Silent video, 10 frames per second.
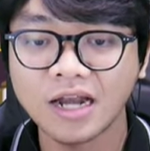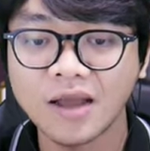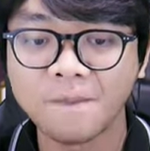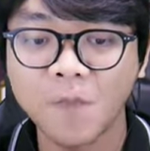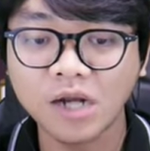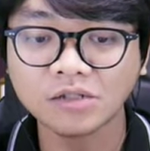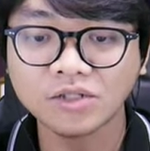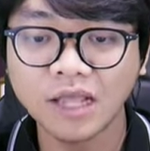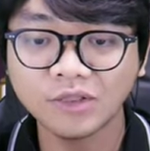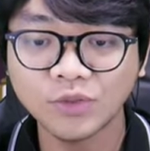Ini ada Mark
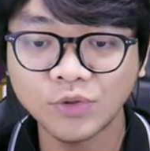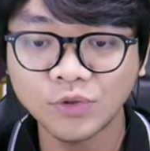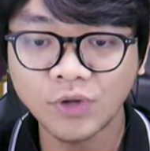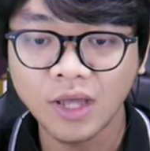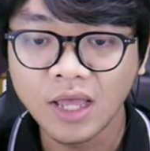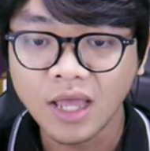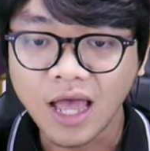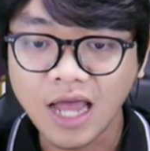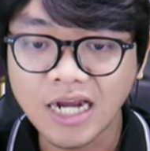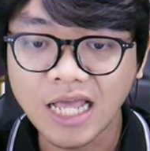1,
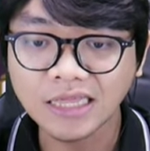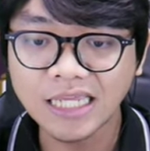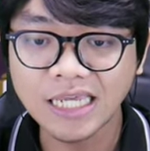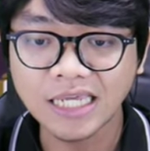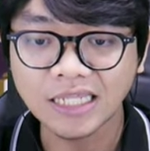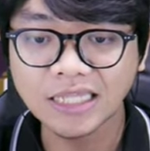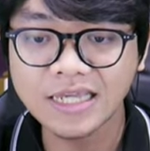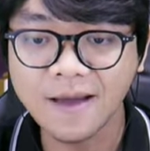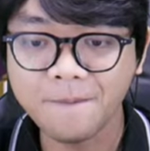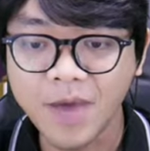ada T34.